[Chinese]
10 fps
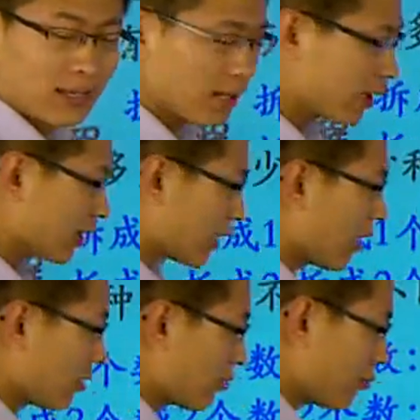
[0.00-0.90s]
那给其他
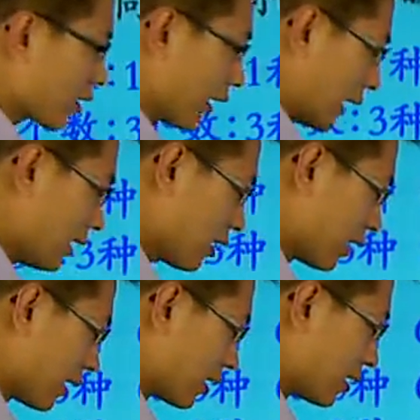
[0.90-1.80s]
人是不是给任
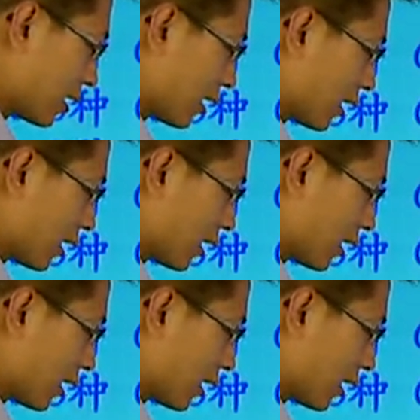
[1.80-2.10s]
何一个人